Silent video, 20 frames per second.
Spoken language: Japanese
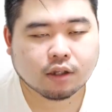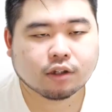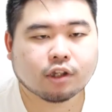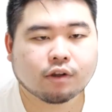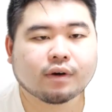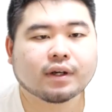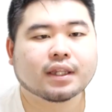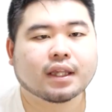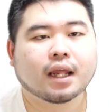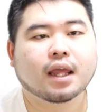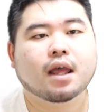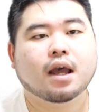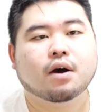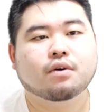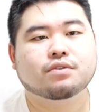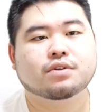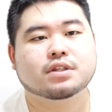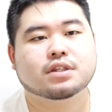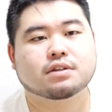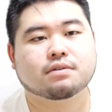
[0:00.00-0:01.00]
というわけでね、
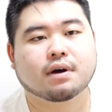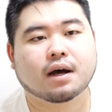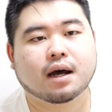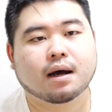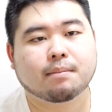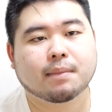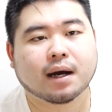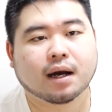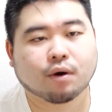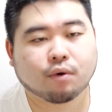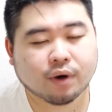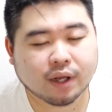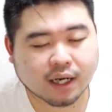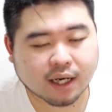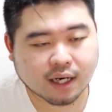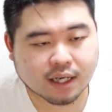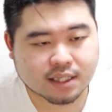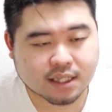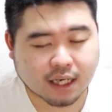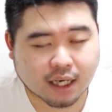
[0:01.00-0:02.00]
本日は、まあ、これ
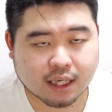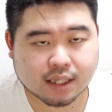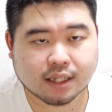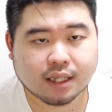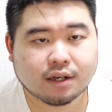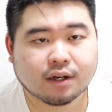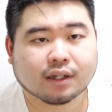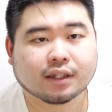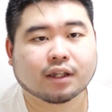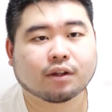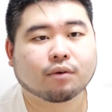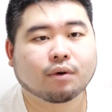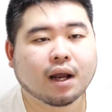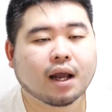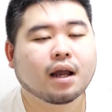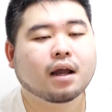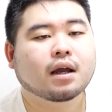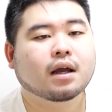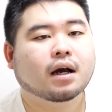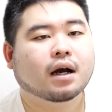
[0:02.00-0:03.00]
から社会に出る方と
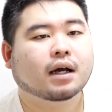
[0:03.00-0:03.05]
か、